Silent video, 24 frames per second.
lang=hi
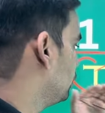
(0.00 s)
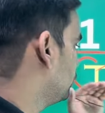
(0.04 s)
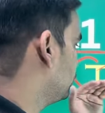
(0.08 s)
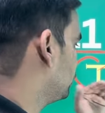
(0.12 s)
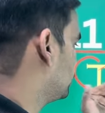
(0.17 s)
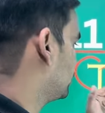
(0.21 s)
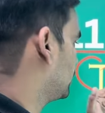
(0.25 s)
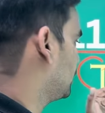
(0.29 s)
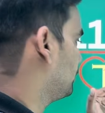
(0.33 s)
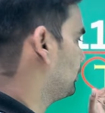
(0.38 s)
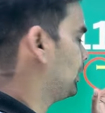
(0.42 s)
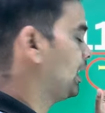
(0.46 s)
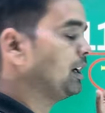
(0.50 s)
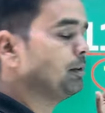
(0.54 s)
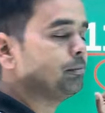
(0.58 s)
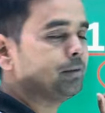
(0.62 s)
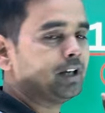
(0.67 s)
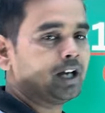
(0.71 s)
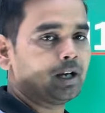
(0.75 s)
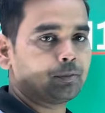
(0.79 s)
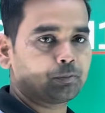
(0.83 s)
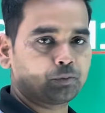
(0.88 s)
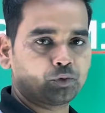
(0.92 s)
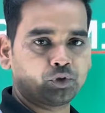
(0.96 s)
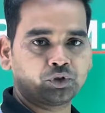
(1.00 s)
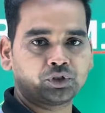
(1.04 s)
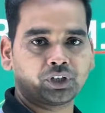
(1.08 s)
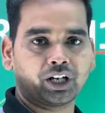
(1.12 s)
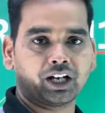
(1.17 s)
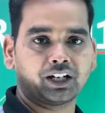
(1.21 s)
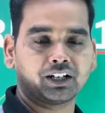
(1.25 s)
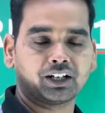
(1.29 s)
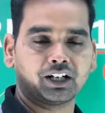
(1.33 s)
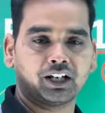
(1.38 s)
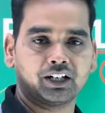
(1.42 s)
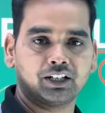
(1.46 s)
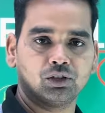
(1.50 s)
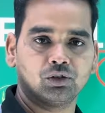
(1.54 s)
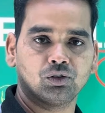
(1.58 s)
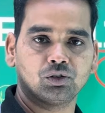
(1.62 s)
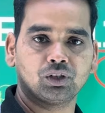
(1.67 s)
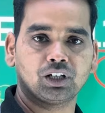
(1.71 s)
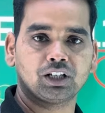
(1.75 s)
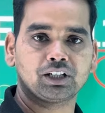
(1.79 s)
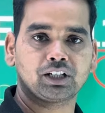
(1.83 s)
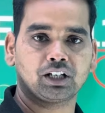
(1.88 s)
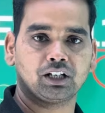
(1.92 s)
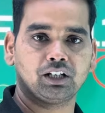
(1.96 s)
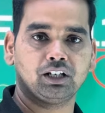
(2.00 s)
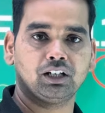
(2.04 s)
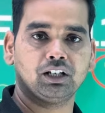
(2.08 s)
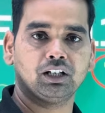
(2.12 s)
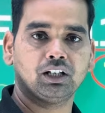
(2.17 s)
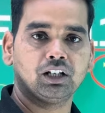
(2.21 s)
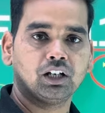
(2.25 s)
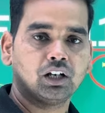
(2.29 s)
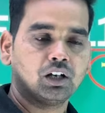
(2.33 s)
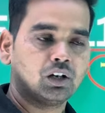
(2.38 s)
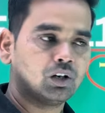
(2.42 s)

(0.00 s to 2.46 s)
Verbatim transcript: उसके बारे में आपको जानकारी होना चाहिए